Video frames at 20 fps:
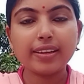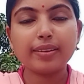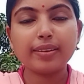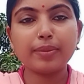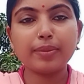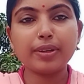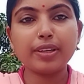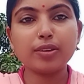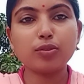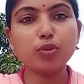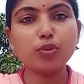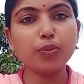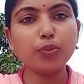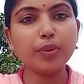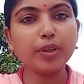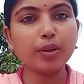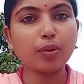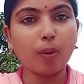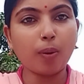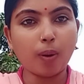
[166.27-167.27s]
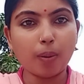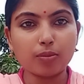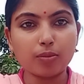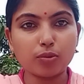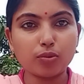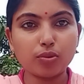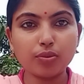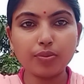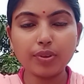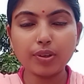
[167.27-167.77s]
মানে খুবই কম
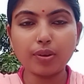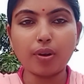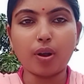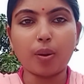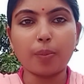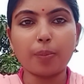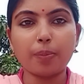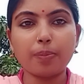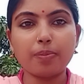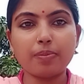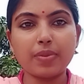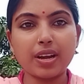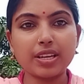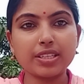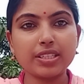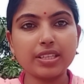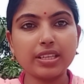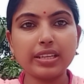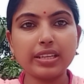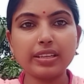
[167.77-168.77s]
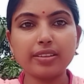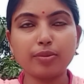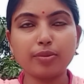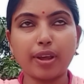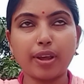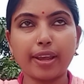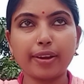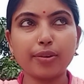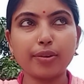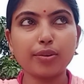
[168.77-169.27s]
খুবই কম মাসে
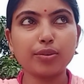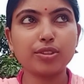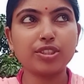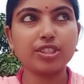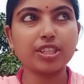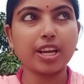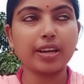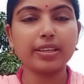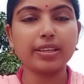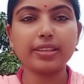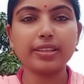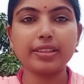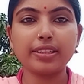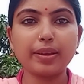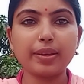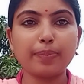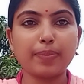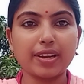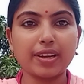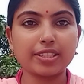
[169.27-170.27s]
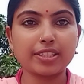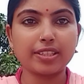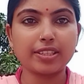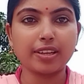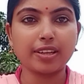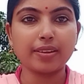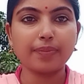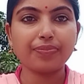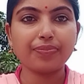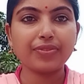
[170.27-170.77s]
নয় করেও চারটে থেকে পাঁচটা
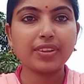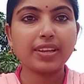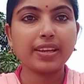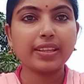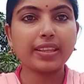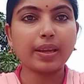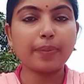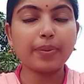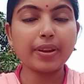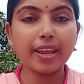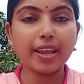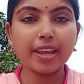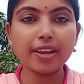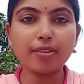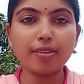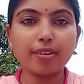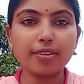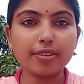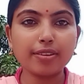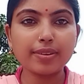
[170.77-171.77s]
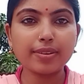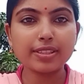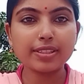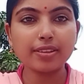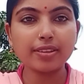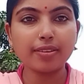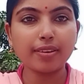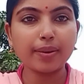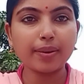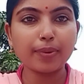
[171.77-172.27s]
তারপরে এই কন্ট্রোভার্সি
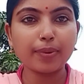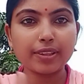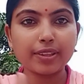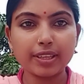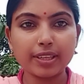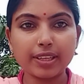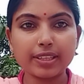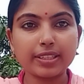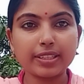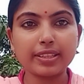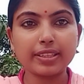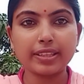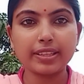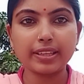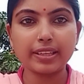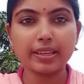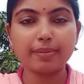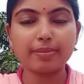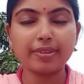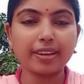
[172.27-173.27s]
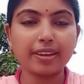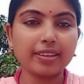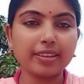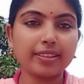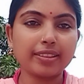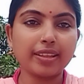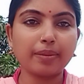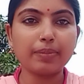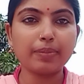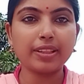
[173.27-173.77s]
হওয়ার পর থেকে যেটা দেখলাম টাইটেল
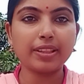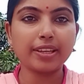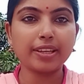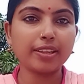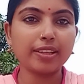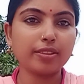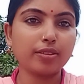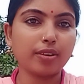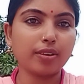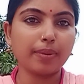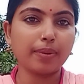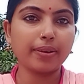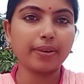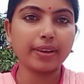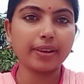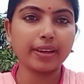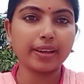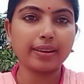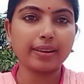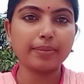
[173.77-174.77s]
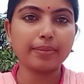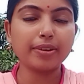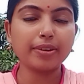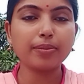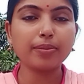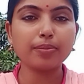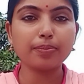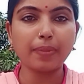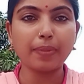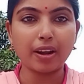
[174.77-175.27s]
থাম্বেল দেখে তো অবাক হয়ে গেলাম
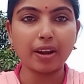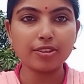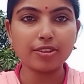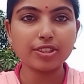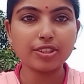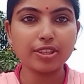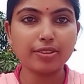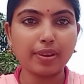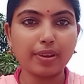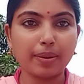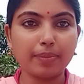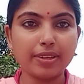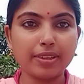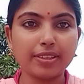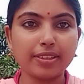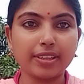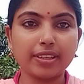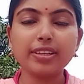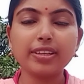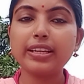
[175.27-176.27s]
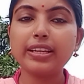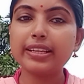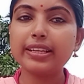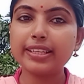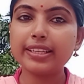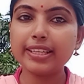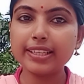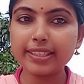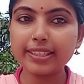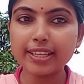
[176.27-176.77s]
এরকম ভালোই ছিল ফ্যামিলিটা
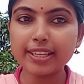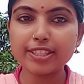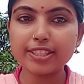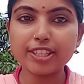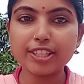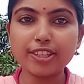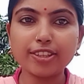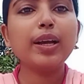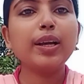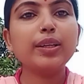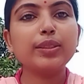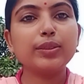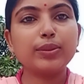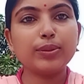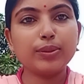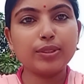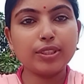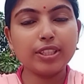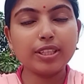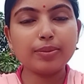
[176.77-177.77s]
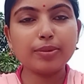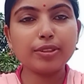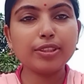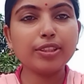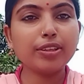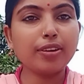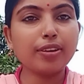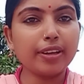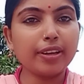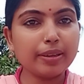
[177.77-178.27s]
ঠিকঠাক ছিল দুজনের
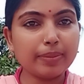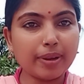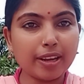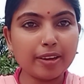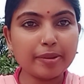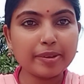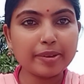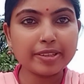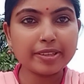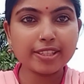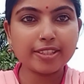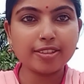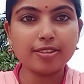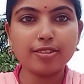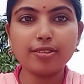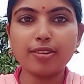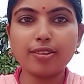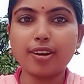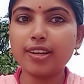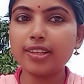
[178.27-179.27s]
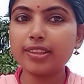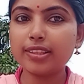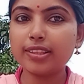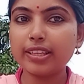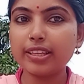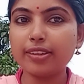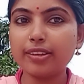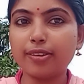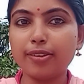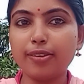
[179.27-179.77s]
মধ্যে অনেক ভালোবাসা ছিল হঠাৎ
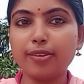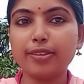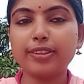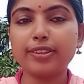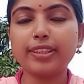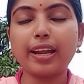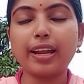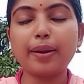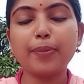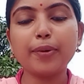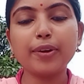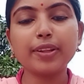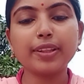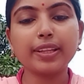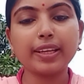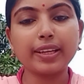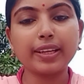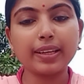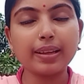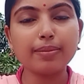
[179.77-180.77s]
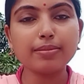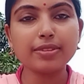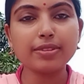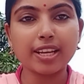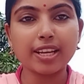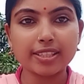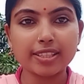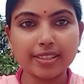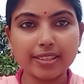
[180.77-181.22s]
কি হলো তারপর দেখলাম যে আস্তে